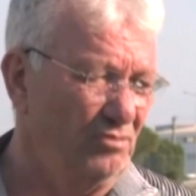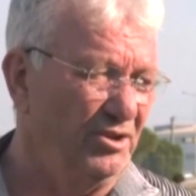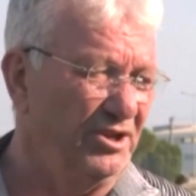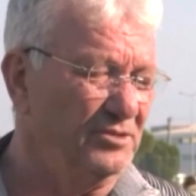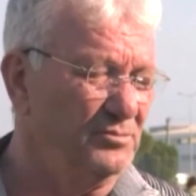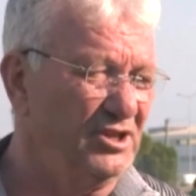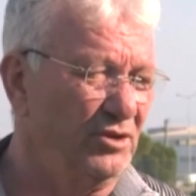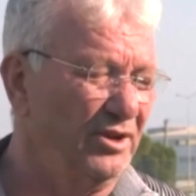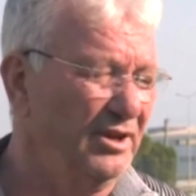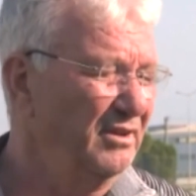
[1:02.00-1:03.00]
oynadığımıza
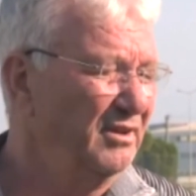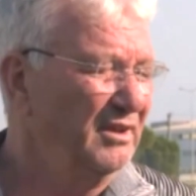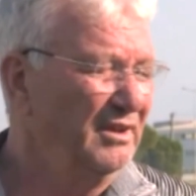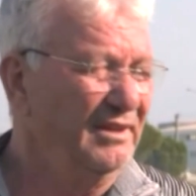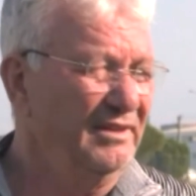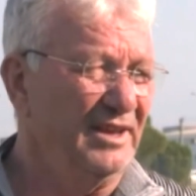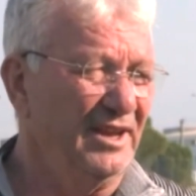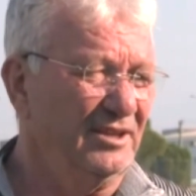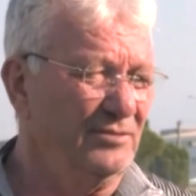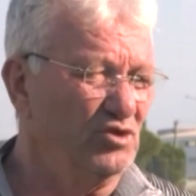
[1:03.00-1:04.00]
göre
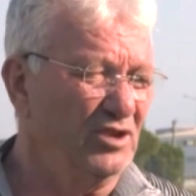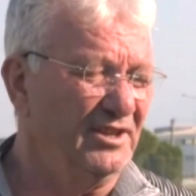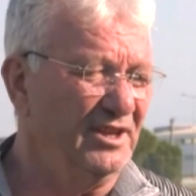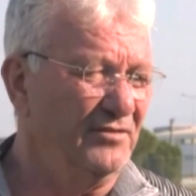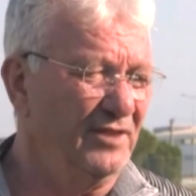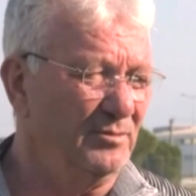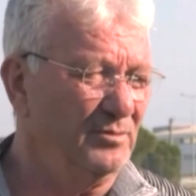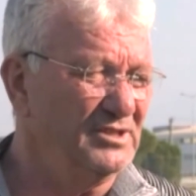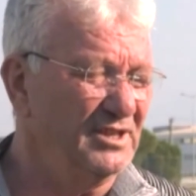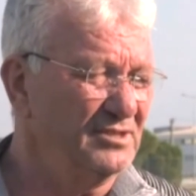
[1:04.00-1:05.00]
gerekli mücadeleyi
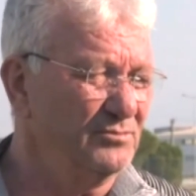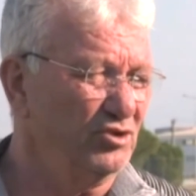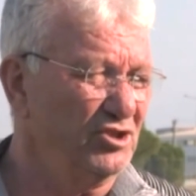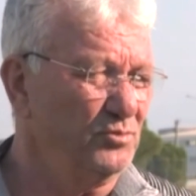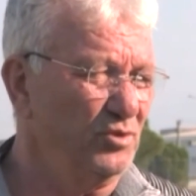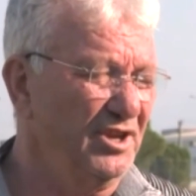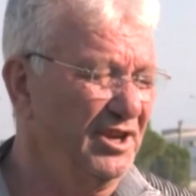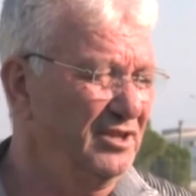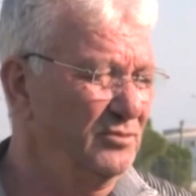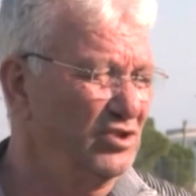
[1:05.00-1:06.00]
vermemiz lazım. Bursaspor
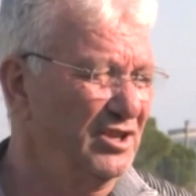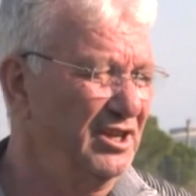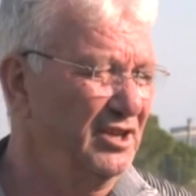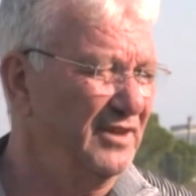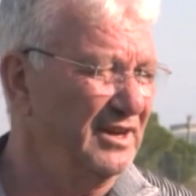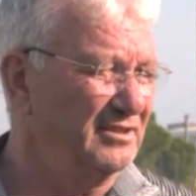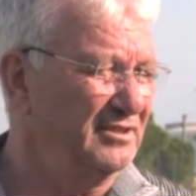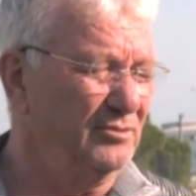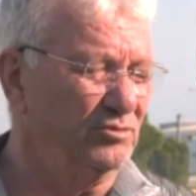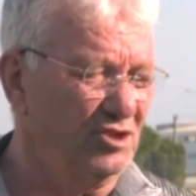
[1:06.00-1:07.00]
gerekli mücadeleyi
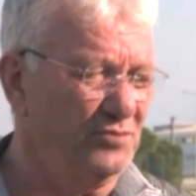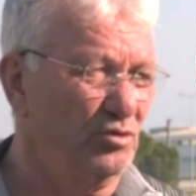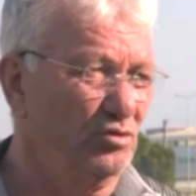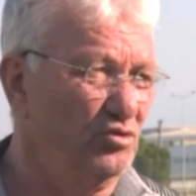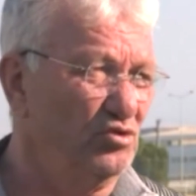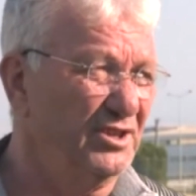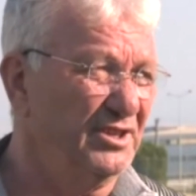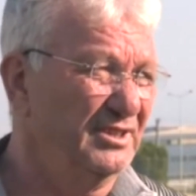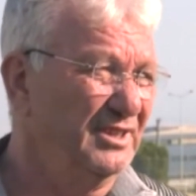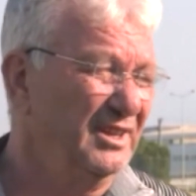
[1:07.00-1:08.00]
verdiğinde Bursaspor'un oyuncuları
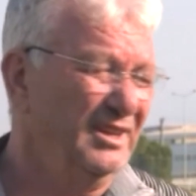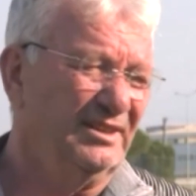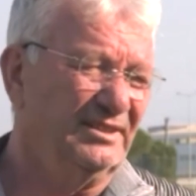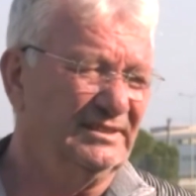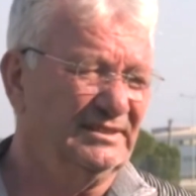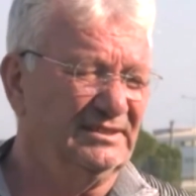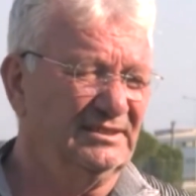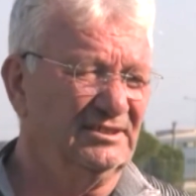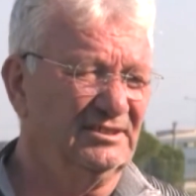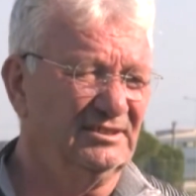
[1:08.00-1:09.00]
e,
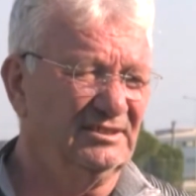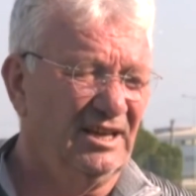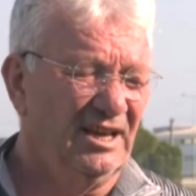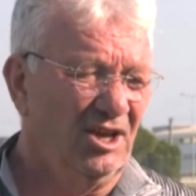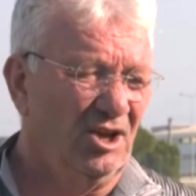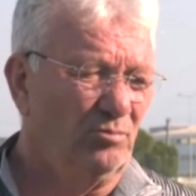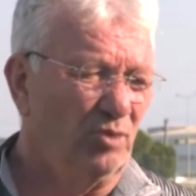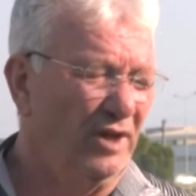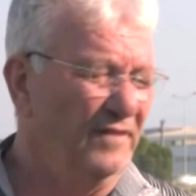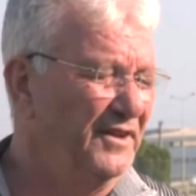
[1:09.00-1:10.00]

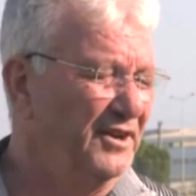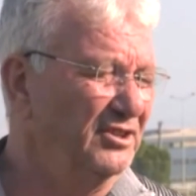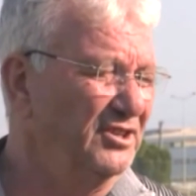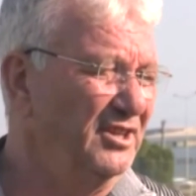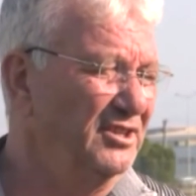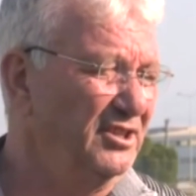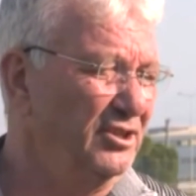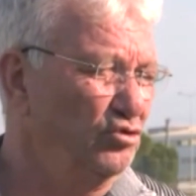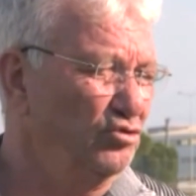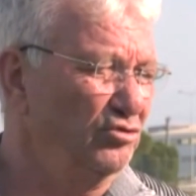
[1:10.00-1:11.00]
puanları alır gelir
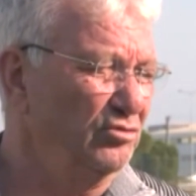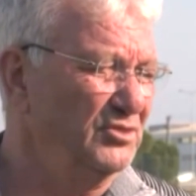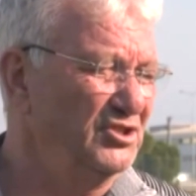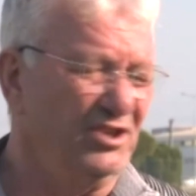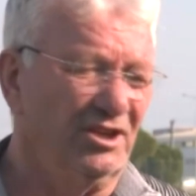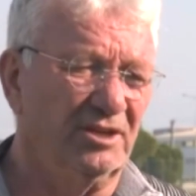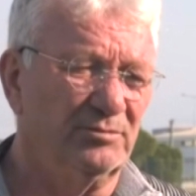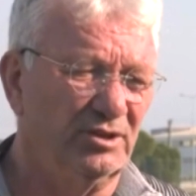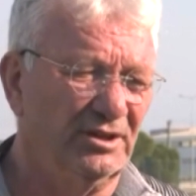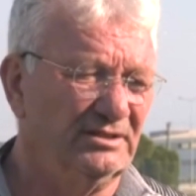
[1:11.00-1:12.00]
diye düşünüyorum. İnşallah
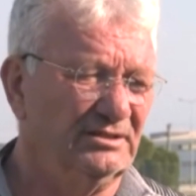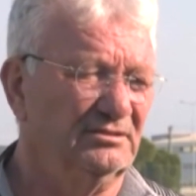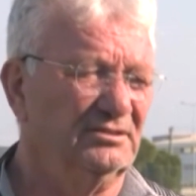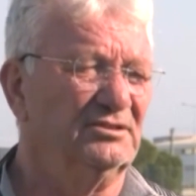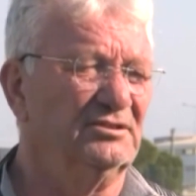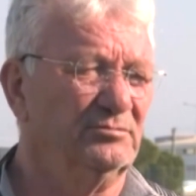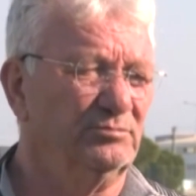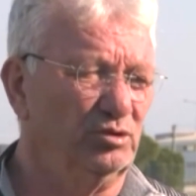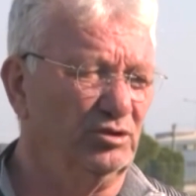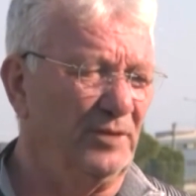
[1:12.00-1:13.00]
bu da e,
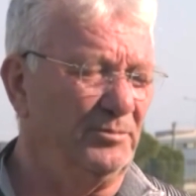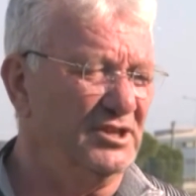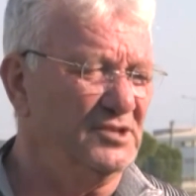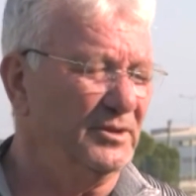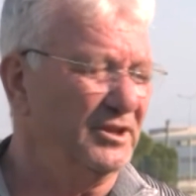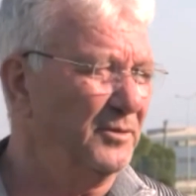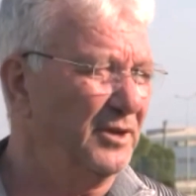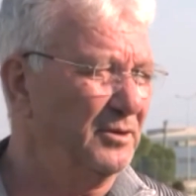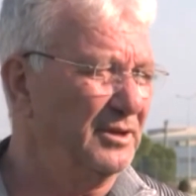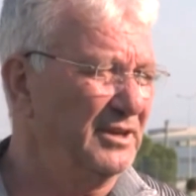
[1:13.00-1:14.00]
bu deplasmanla
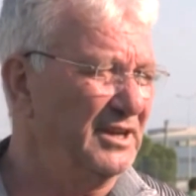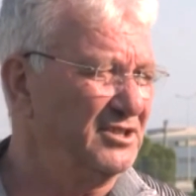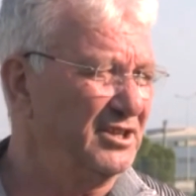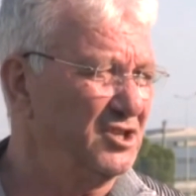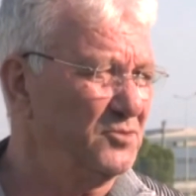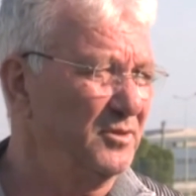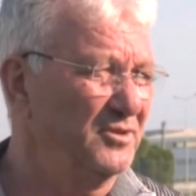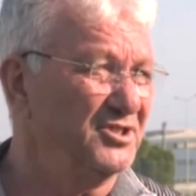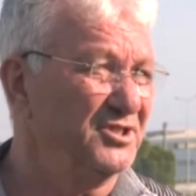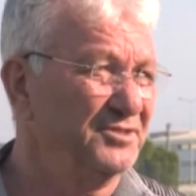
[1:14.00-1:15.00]
beraber gerçekleşmeye
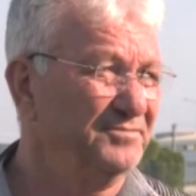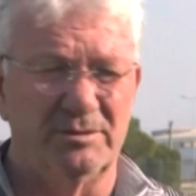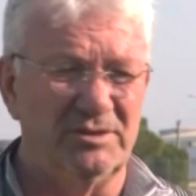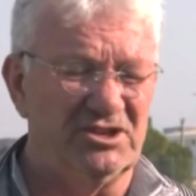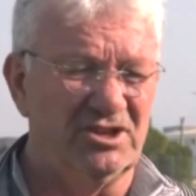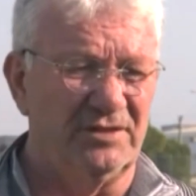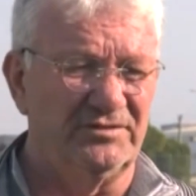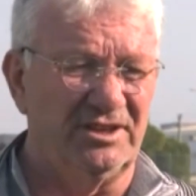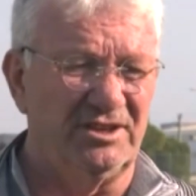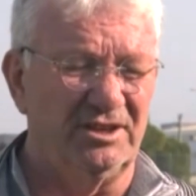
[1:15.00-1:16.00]
başlar. Geçen
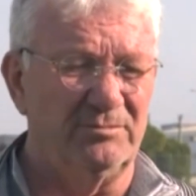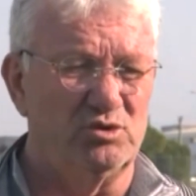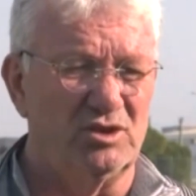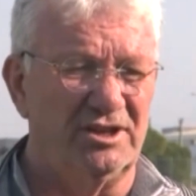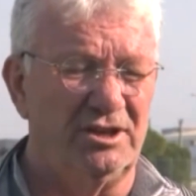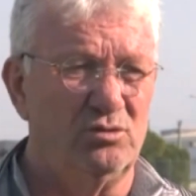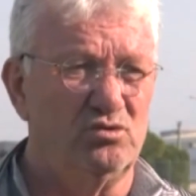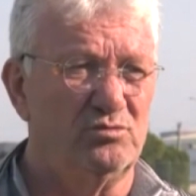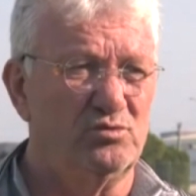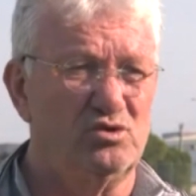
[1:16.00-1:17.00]
haftaki mücadele
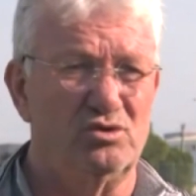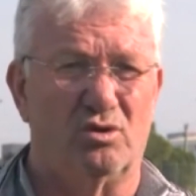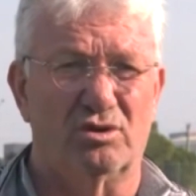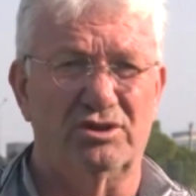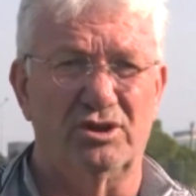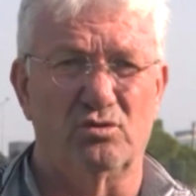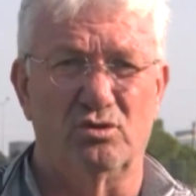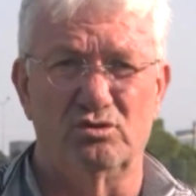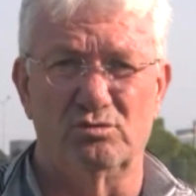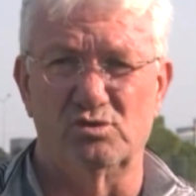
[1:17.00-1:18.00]
gücümüzü ortaya
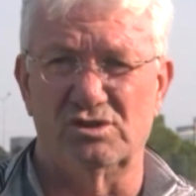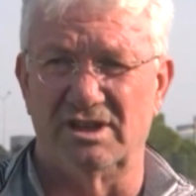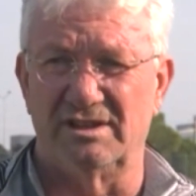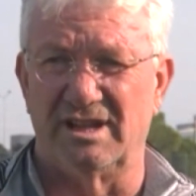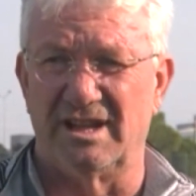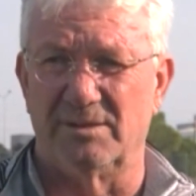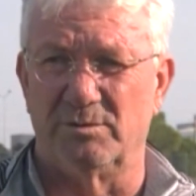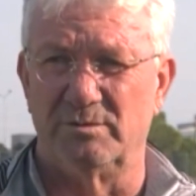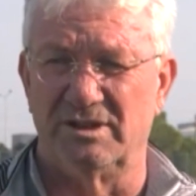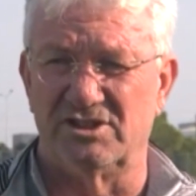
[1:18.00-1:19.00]
koyduğumuzda neler
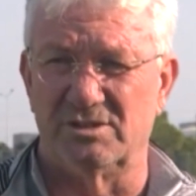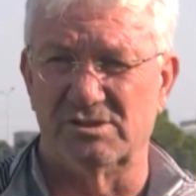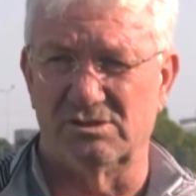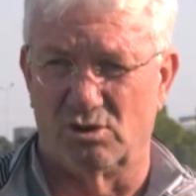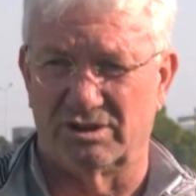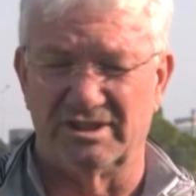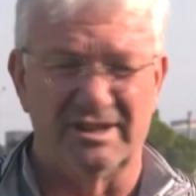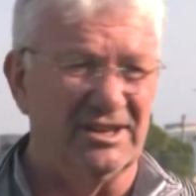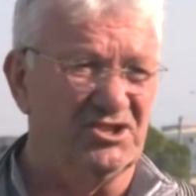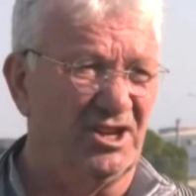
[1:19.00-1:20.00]
yapabileceğimiz
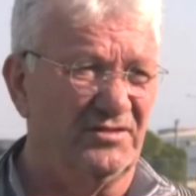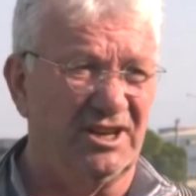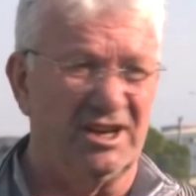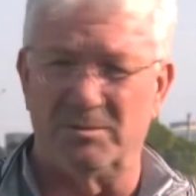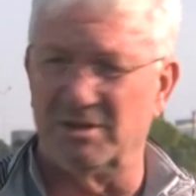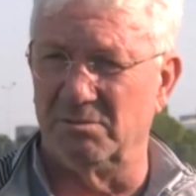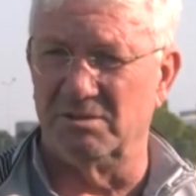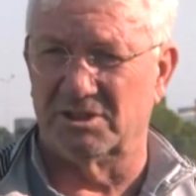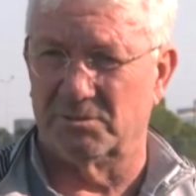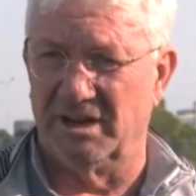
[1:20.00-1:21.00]
ortada. Geçen hafta
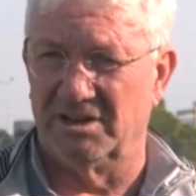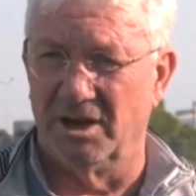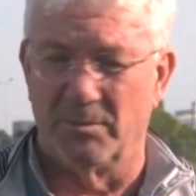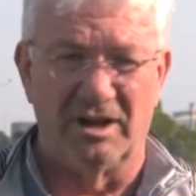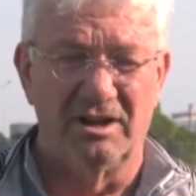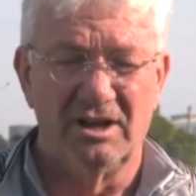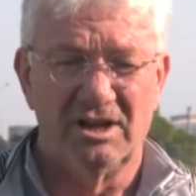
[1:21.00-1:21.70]
kaybedebilirdik belki ama